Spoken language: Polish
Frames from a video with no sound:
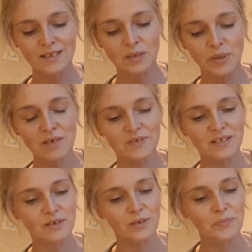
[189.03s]
naprawdę
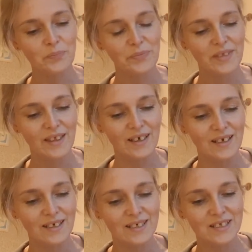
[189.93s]
to
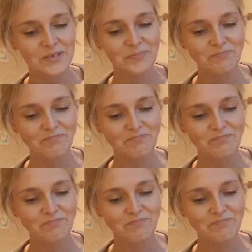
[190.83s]
e,